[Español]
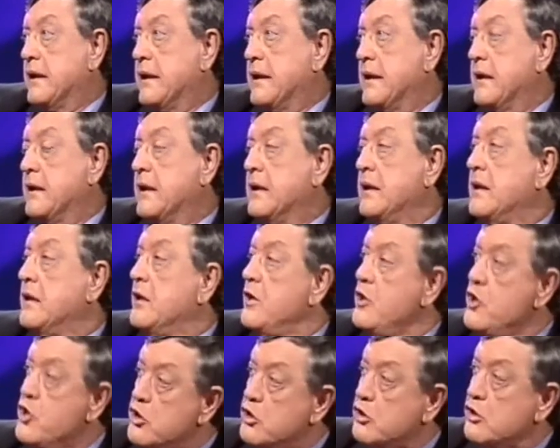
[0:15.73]
en
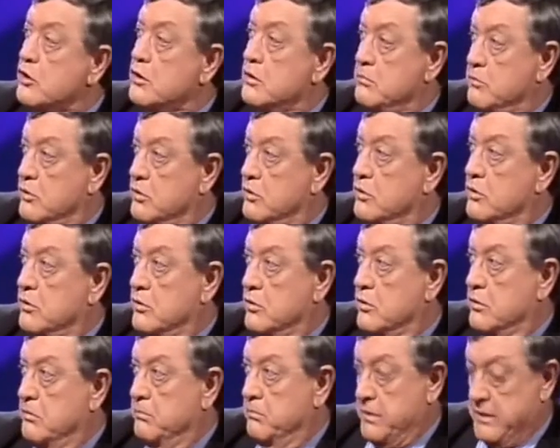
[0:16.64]
no
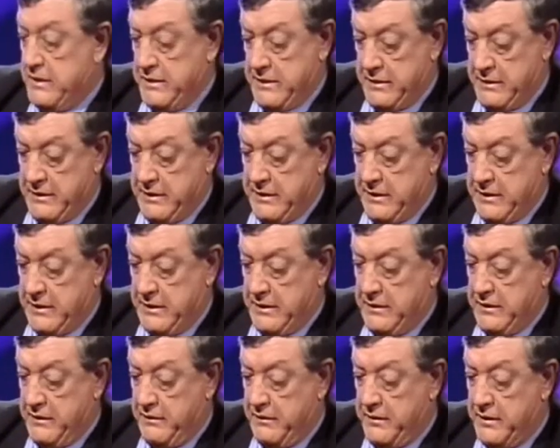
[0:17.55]
como hombre
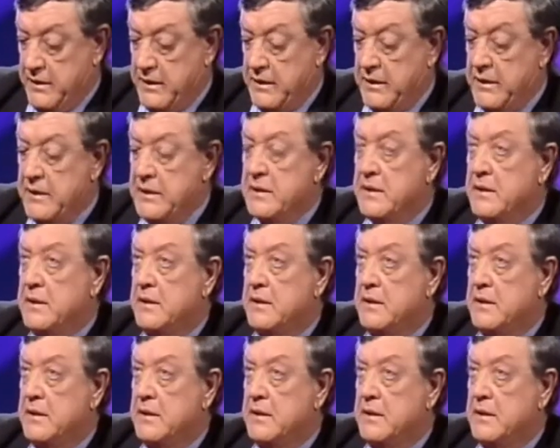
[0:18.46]
de, cine,